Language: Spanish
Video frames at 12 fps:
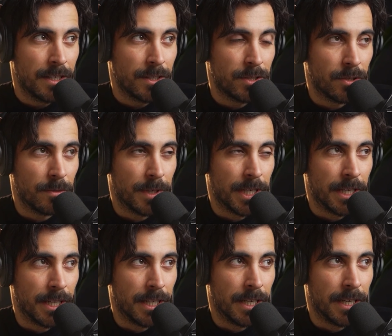
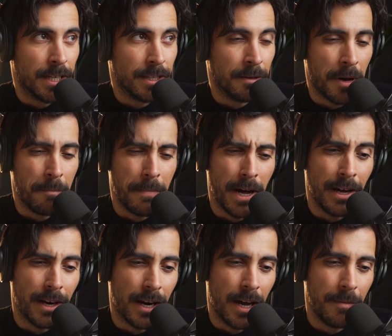sobre The Bam
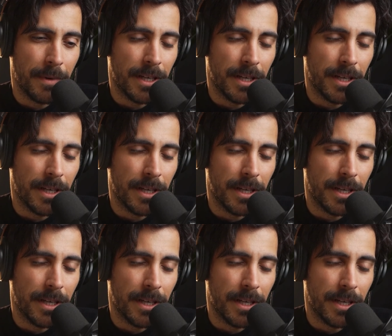Bam Club,